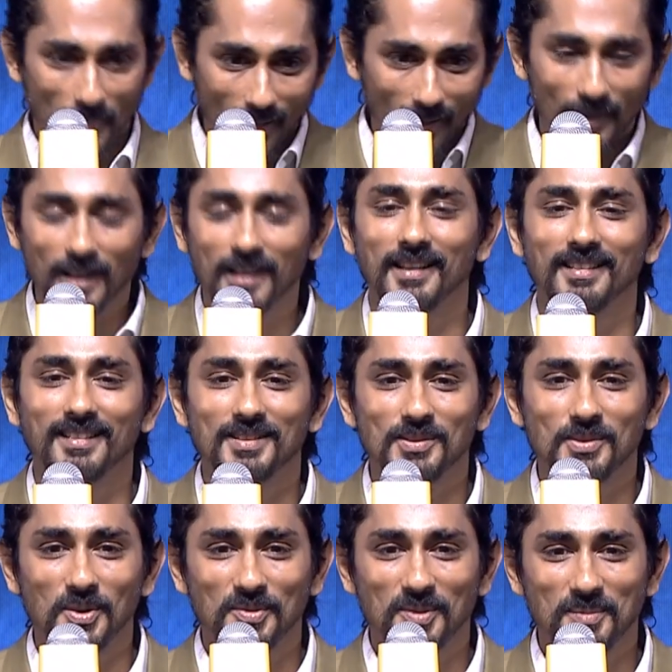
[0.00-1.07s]
పక్కన
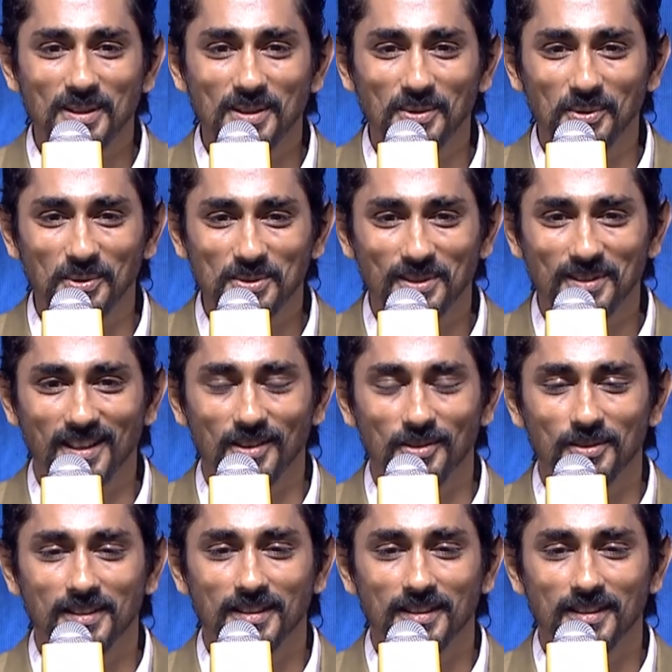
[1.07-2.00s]
సోఫా మీద కూర్చున్నాను